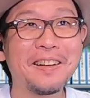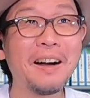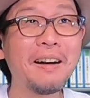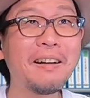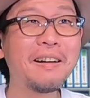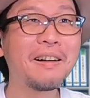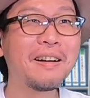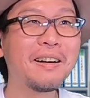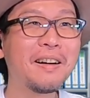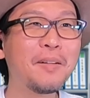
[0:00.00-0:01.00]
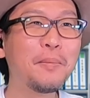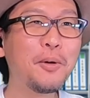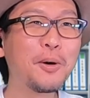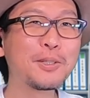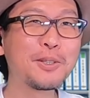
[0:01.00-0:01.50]
ああ
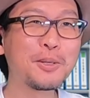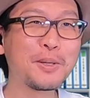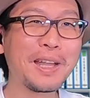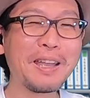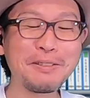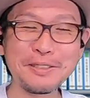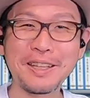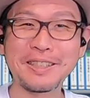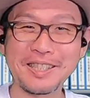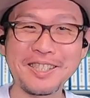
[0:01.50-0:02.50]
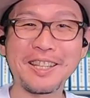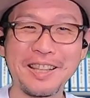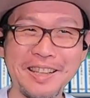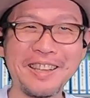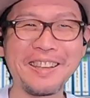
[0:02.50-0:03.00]
もう外台風なんだ、す
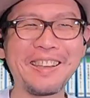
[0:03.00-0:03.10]
でに